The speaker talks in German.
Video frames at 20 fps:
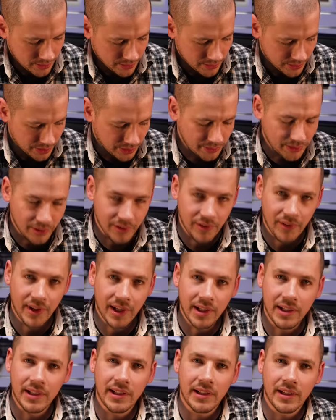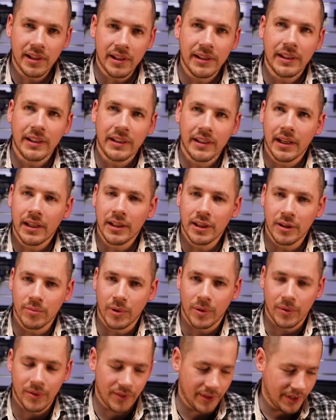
soll wohl sehr detailliert nachgebaut